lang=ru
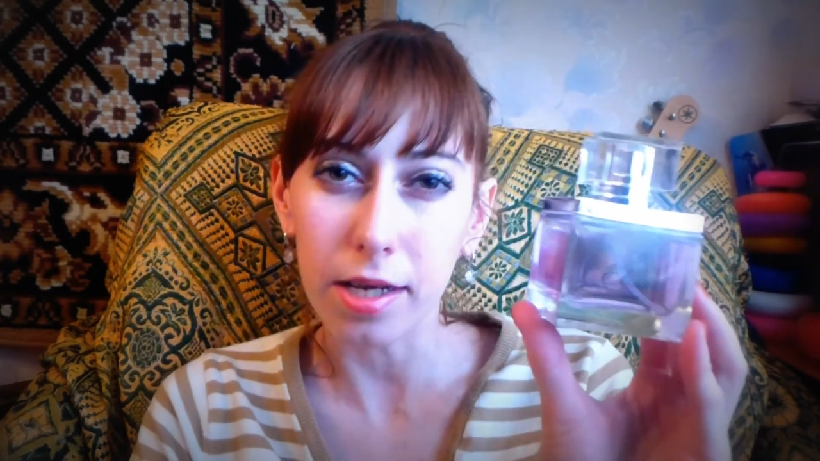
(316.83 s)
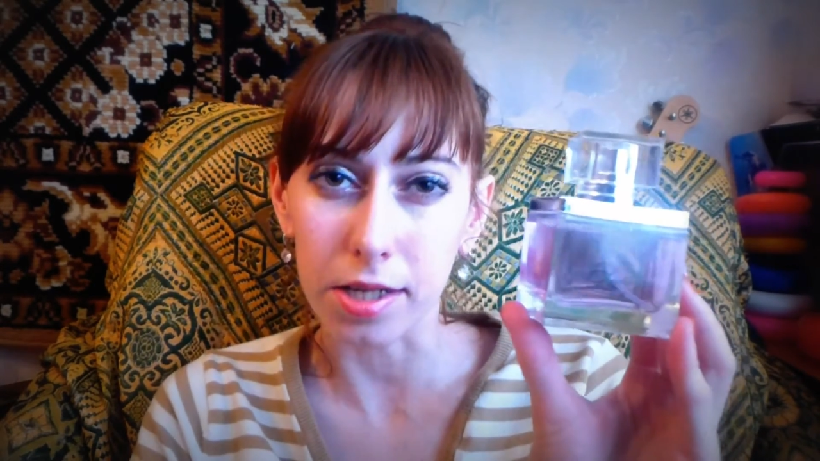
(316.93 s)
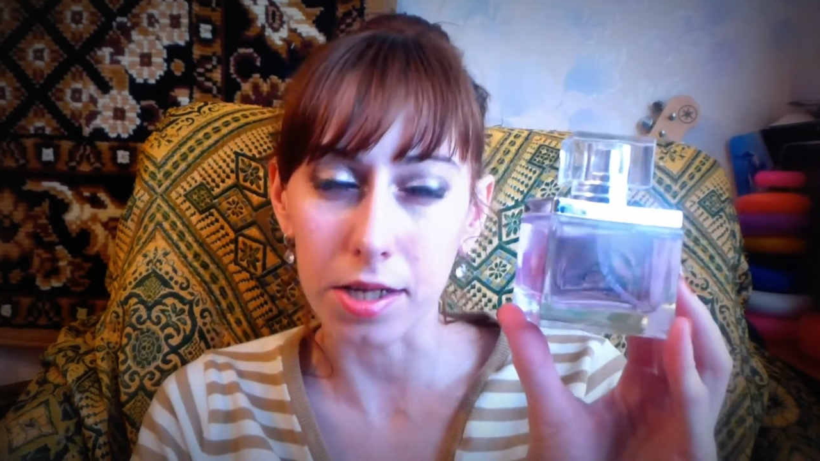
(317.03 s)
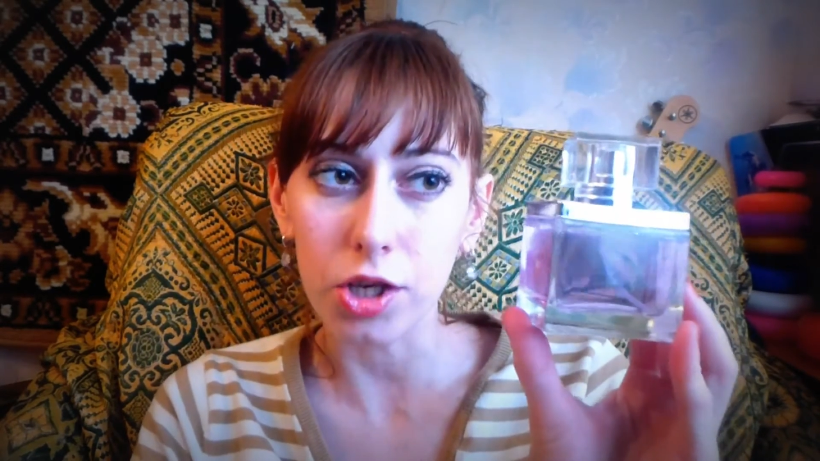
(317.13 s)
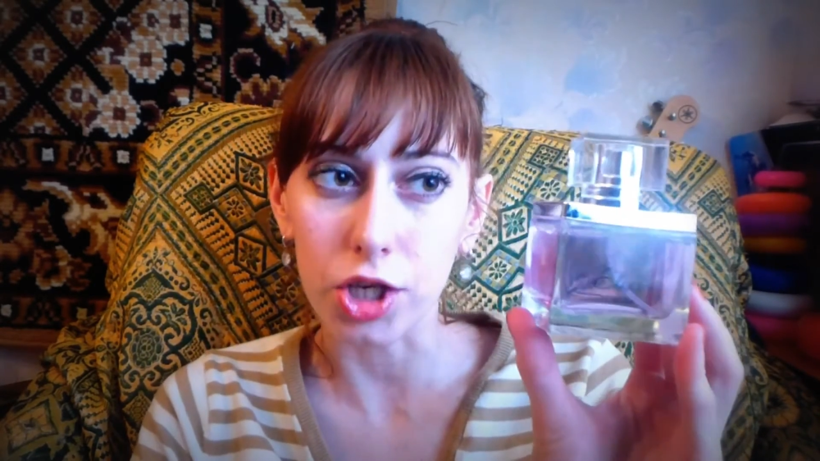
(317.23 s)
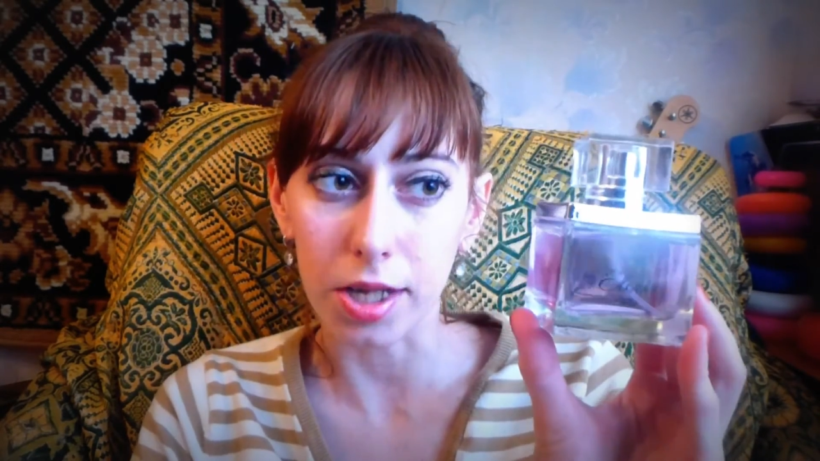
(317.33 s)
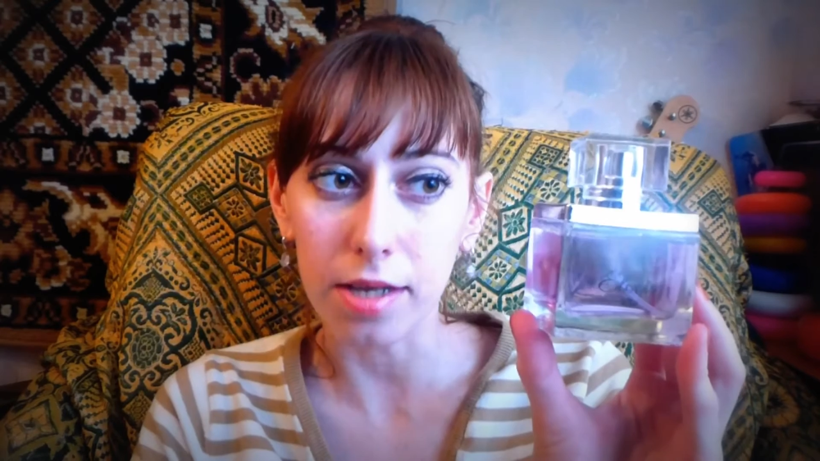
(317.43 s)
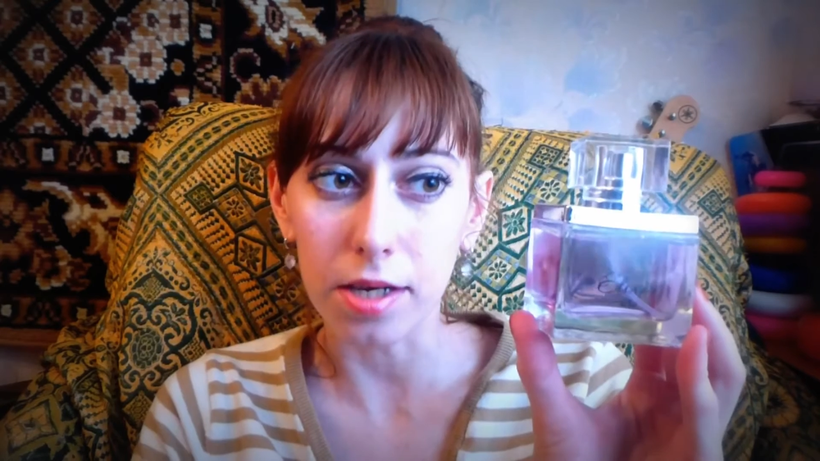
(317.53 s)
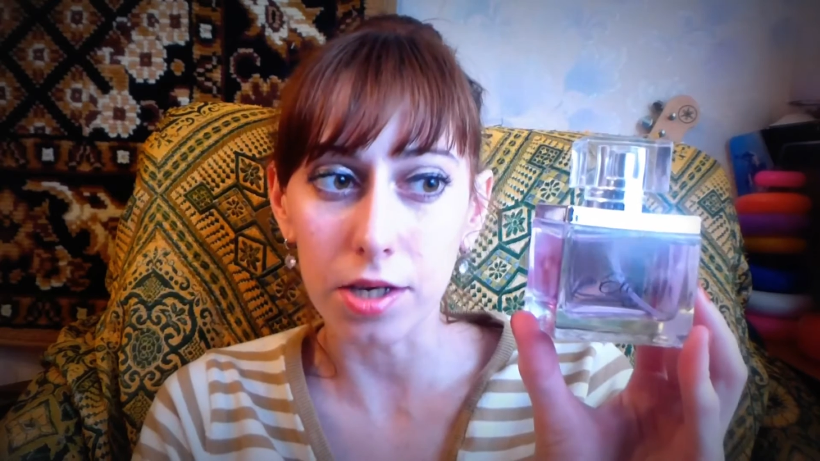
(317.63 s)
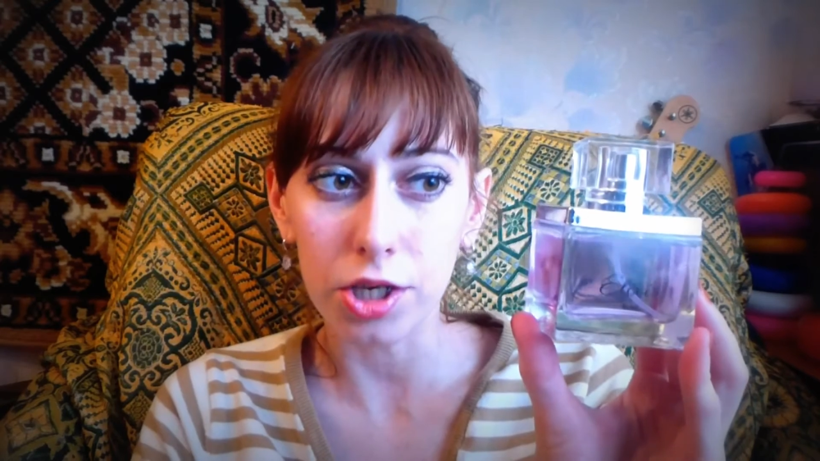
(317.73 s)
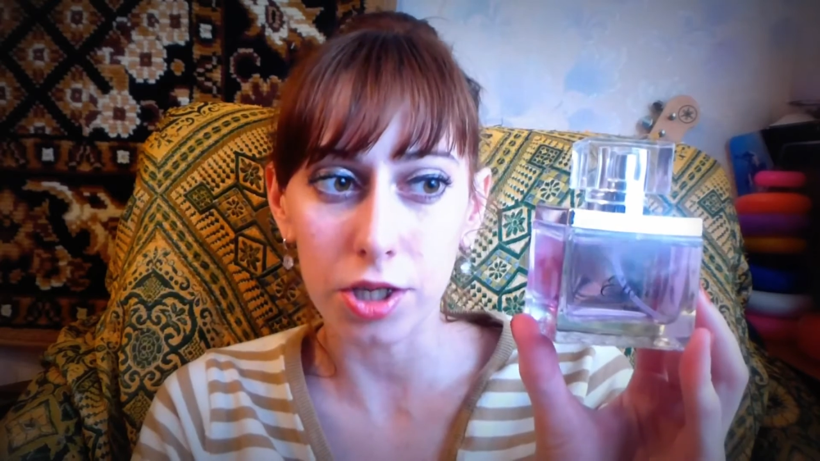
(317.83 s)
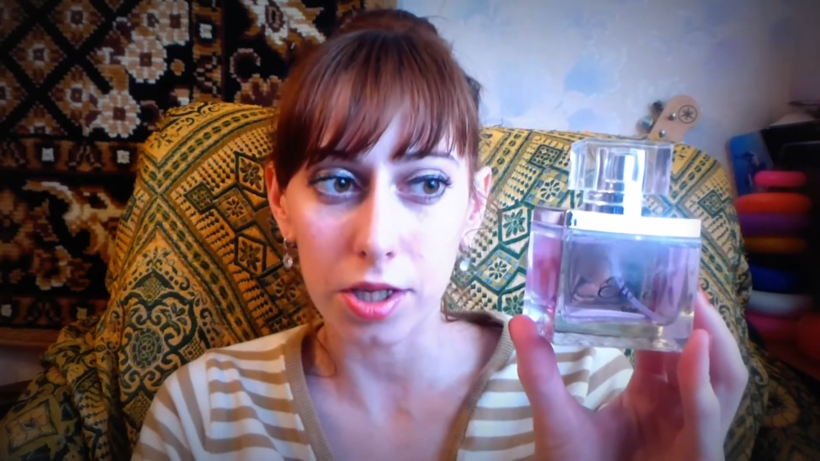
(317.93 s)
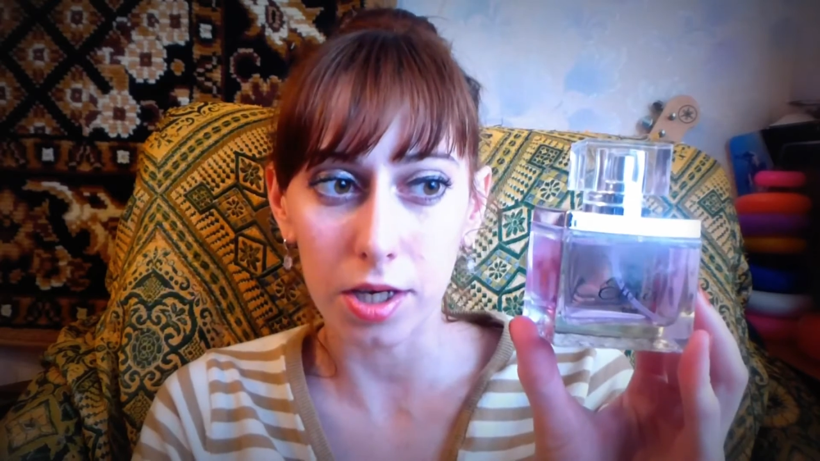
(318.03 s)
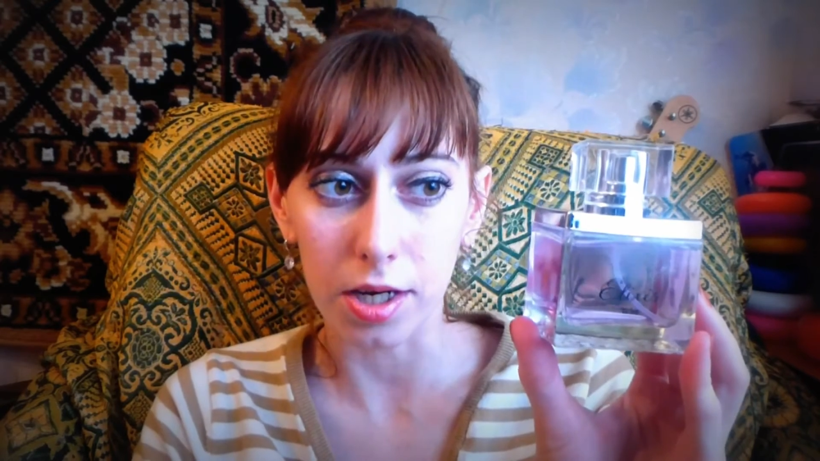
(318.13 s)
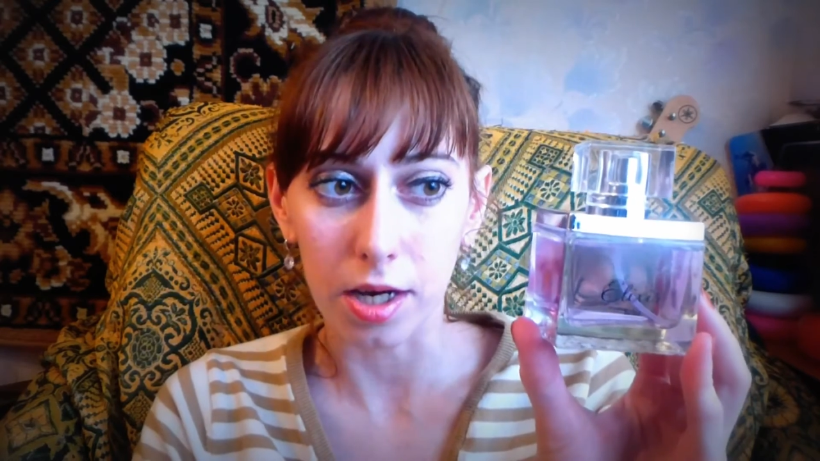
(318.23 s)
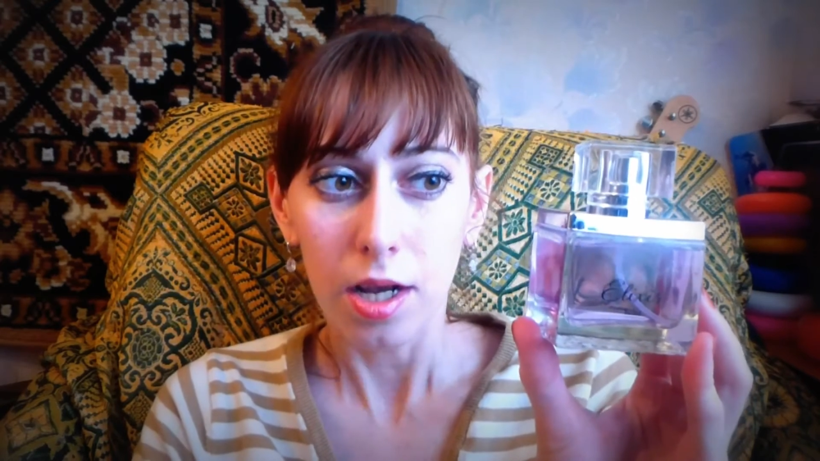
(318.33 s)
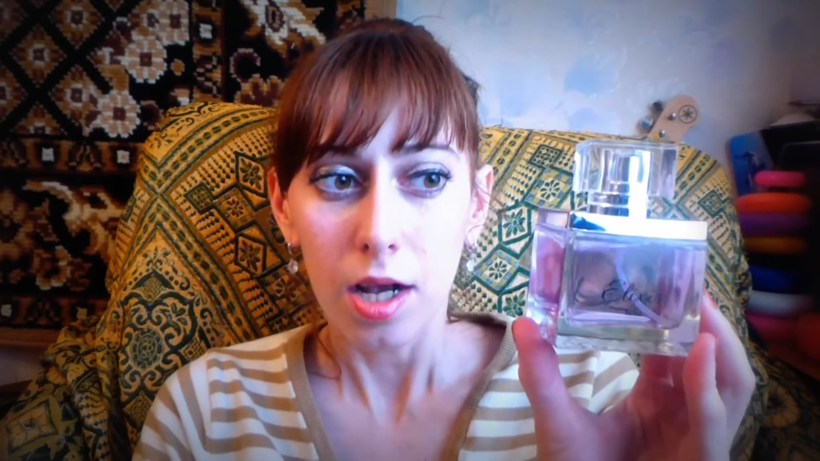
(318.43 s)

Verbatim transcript: где-то часа 3-4.